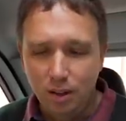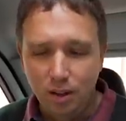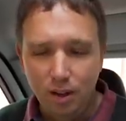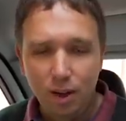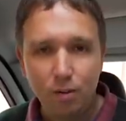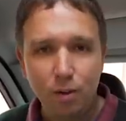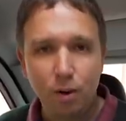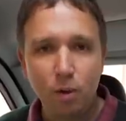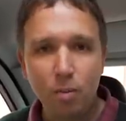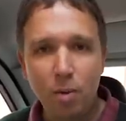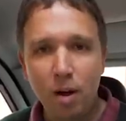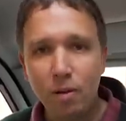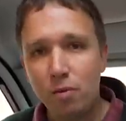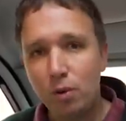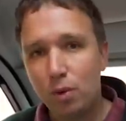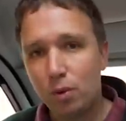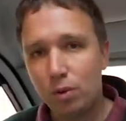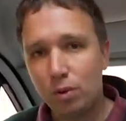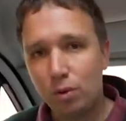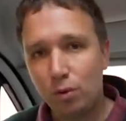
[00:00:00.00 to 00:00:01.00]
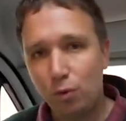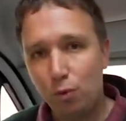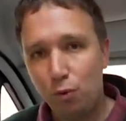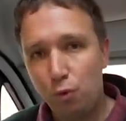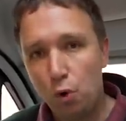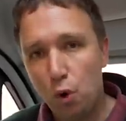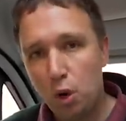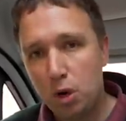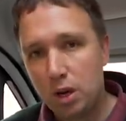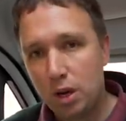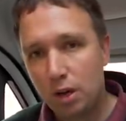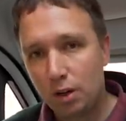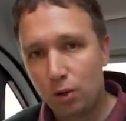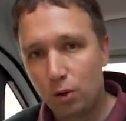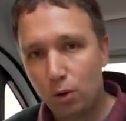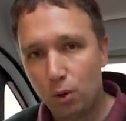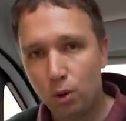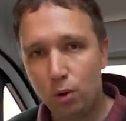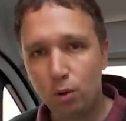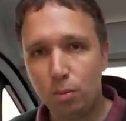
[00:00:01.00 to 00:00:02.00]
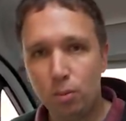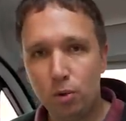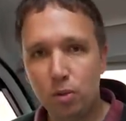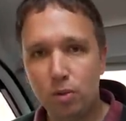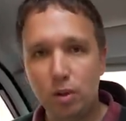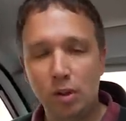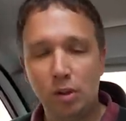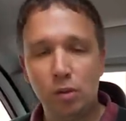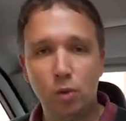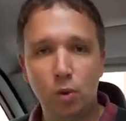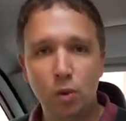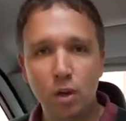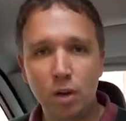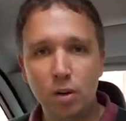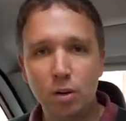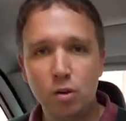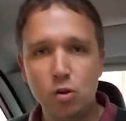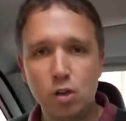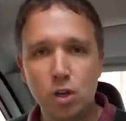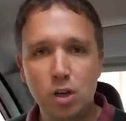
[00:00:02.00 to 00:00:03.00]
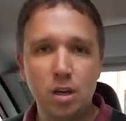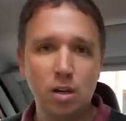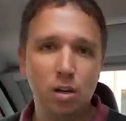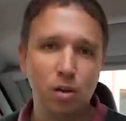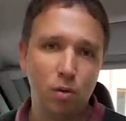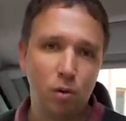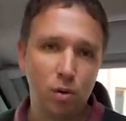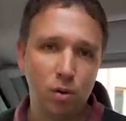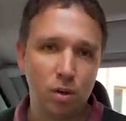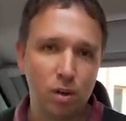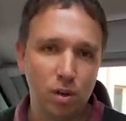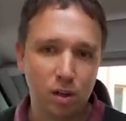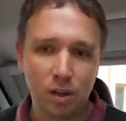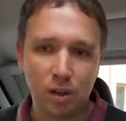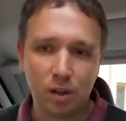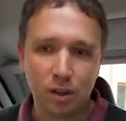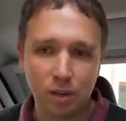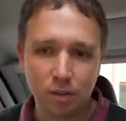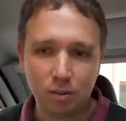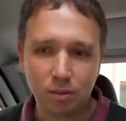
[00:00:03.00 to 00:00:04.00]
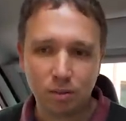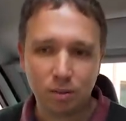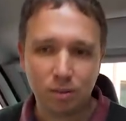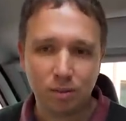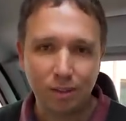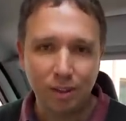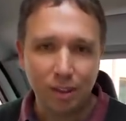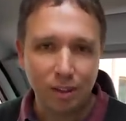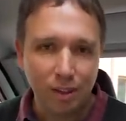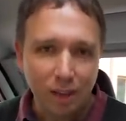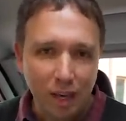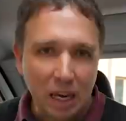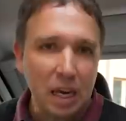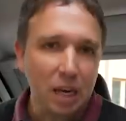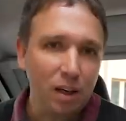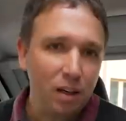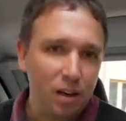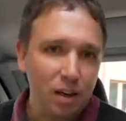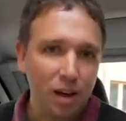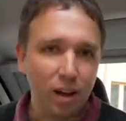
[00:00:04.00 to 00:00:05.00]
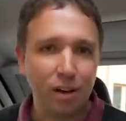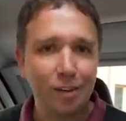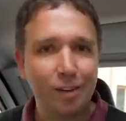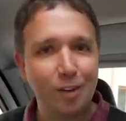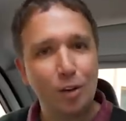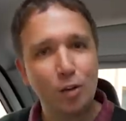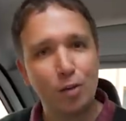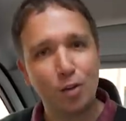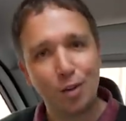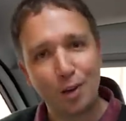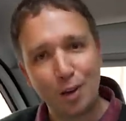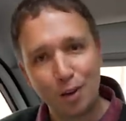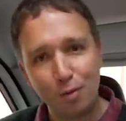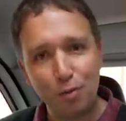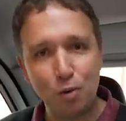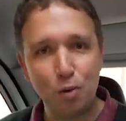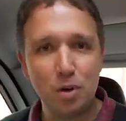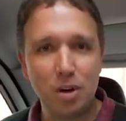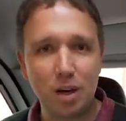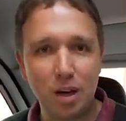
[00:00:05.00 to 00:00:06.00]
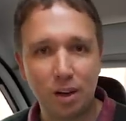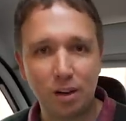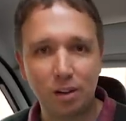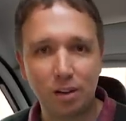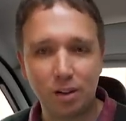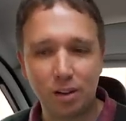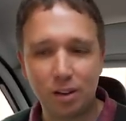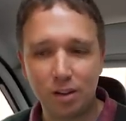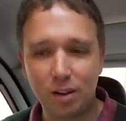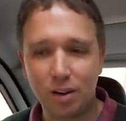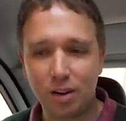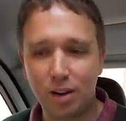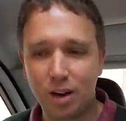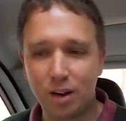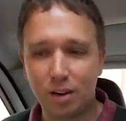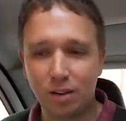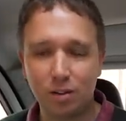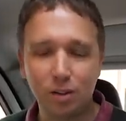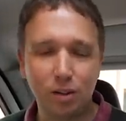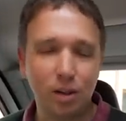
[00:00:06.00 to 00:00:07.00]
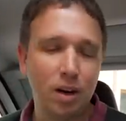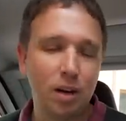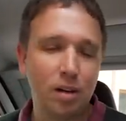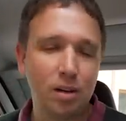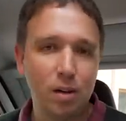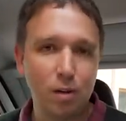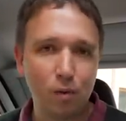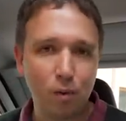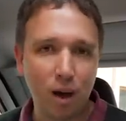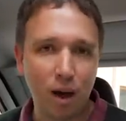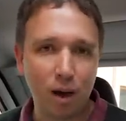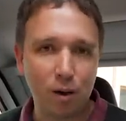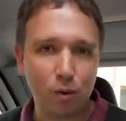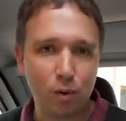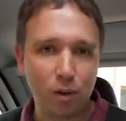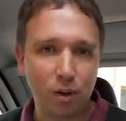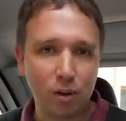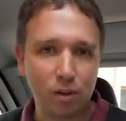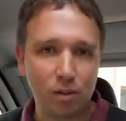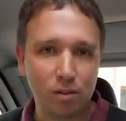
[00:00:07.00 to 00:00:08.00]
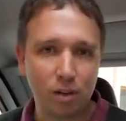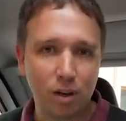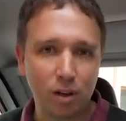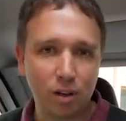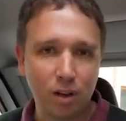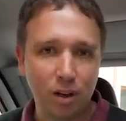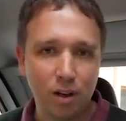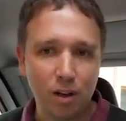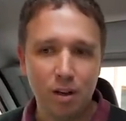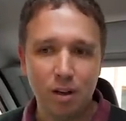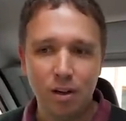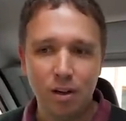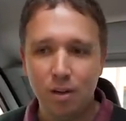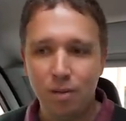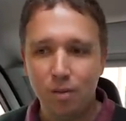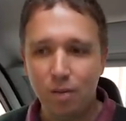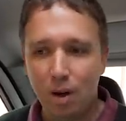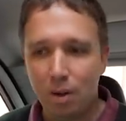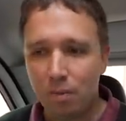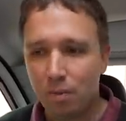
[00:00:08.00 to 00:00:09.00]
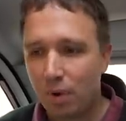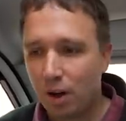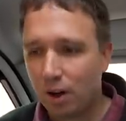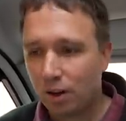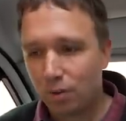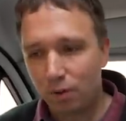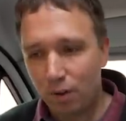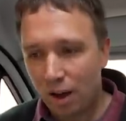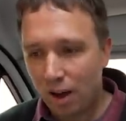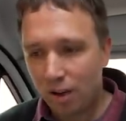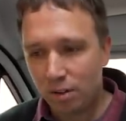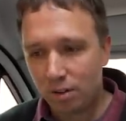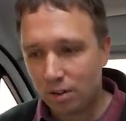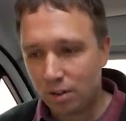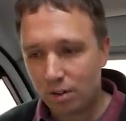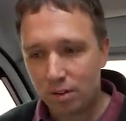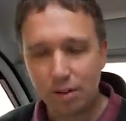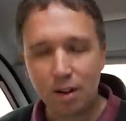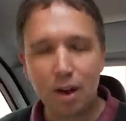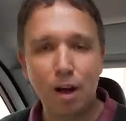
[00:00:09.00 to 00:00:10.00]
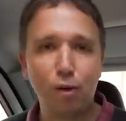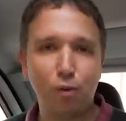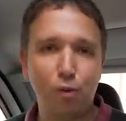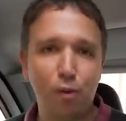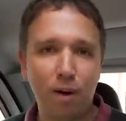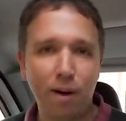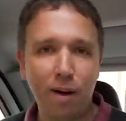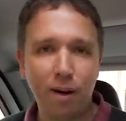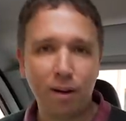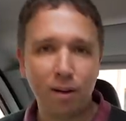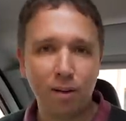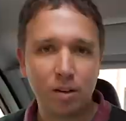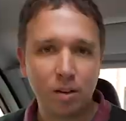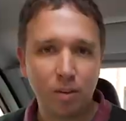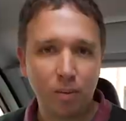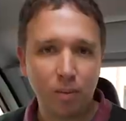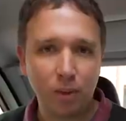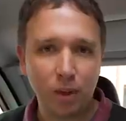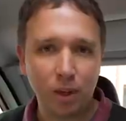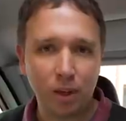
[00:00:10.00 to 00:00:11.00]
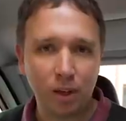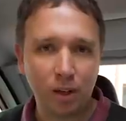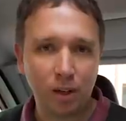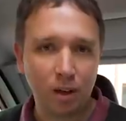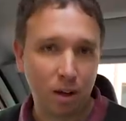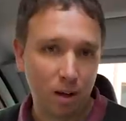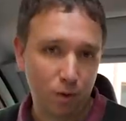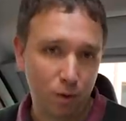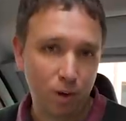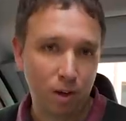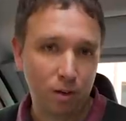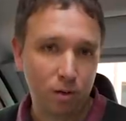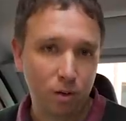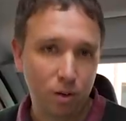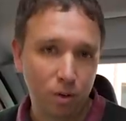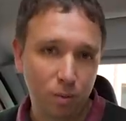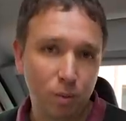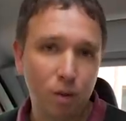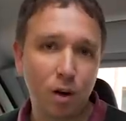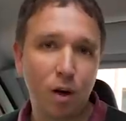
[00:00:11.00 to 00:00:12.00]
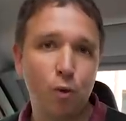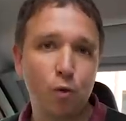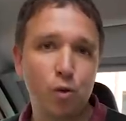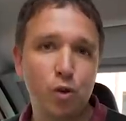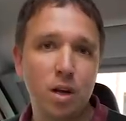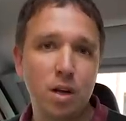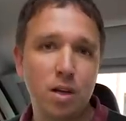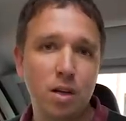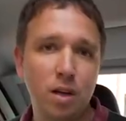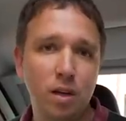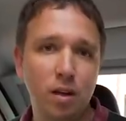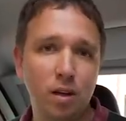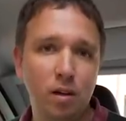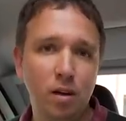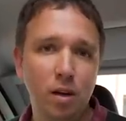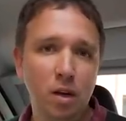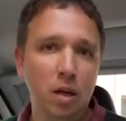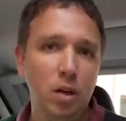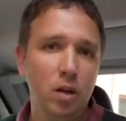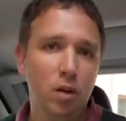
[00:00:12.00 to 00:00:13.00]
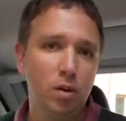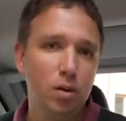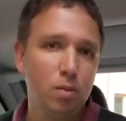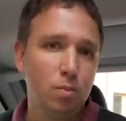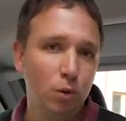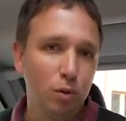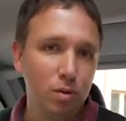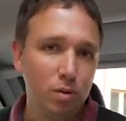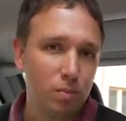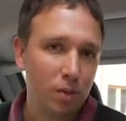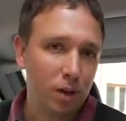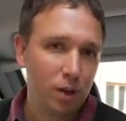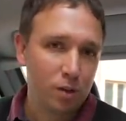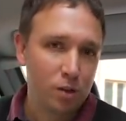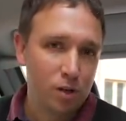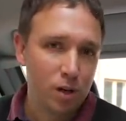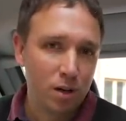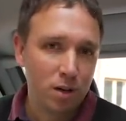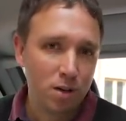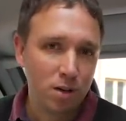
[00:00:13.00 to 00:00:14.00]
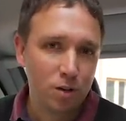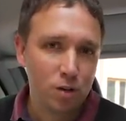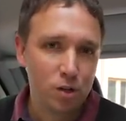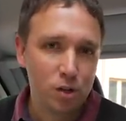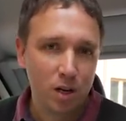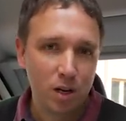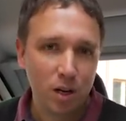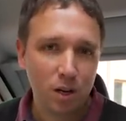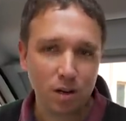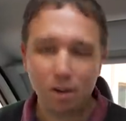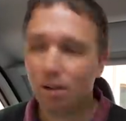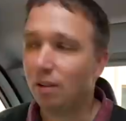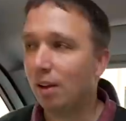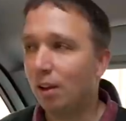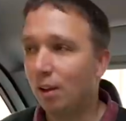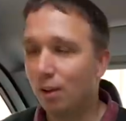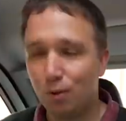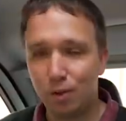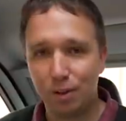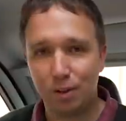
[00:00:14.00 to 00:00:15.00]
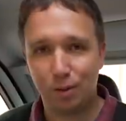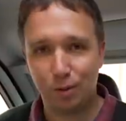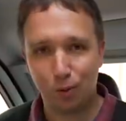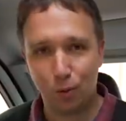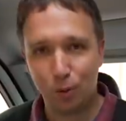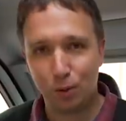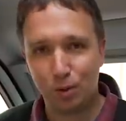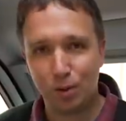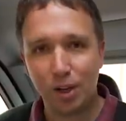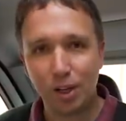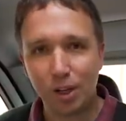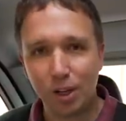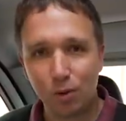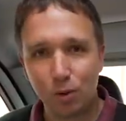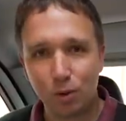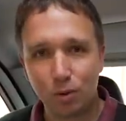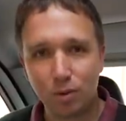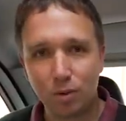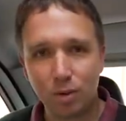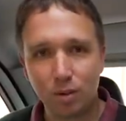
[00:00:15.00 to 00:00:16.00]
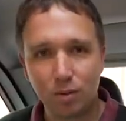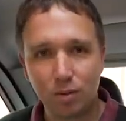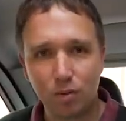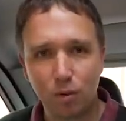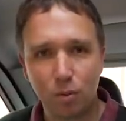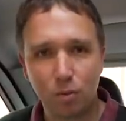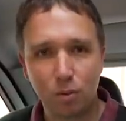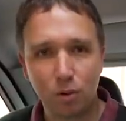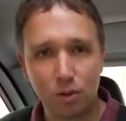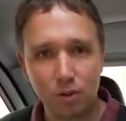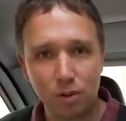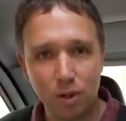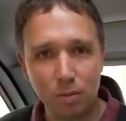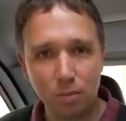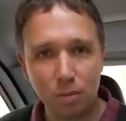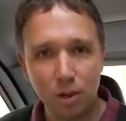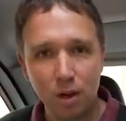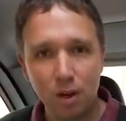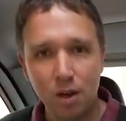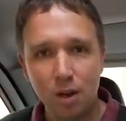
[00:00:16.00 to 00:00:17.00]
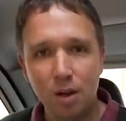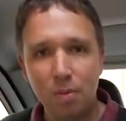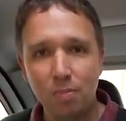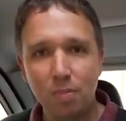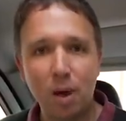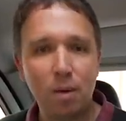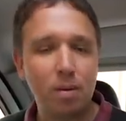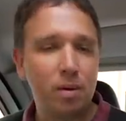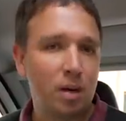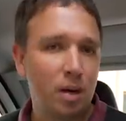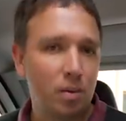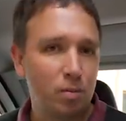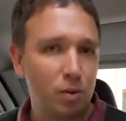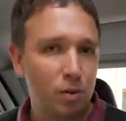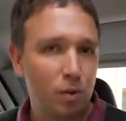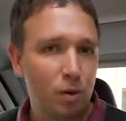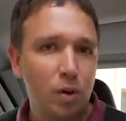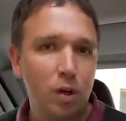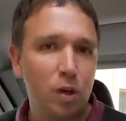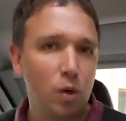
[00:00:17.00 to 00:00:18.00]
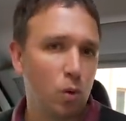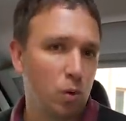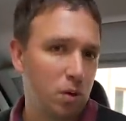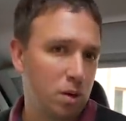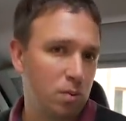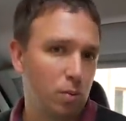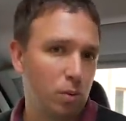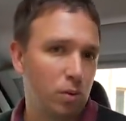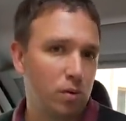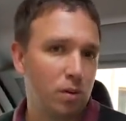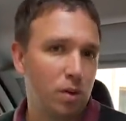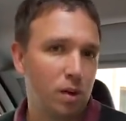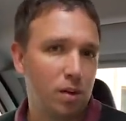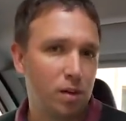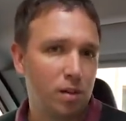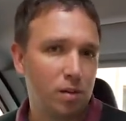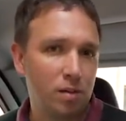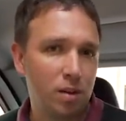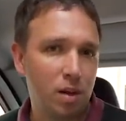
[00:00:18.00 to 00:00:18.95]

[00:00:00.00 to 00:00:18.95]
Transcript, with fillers: Ja, warum haben wir uns für den Columbus 600 entschieden und äh, nicht gegen die anderen, sondern für die anderen danach. Ist relativ einfach gesagt. Wir haben eine Wahnsinnsnachfrage äh, nach Fahrzeugen mit Aufstelldächern. Ich muss zu meiner Schande gestehen, ich finde das großartig vom, vom Konzept, aber ich habe es noch nicht hundertprozentig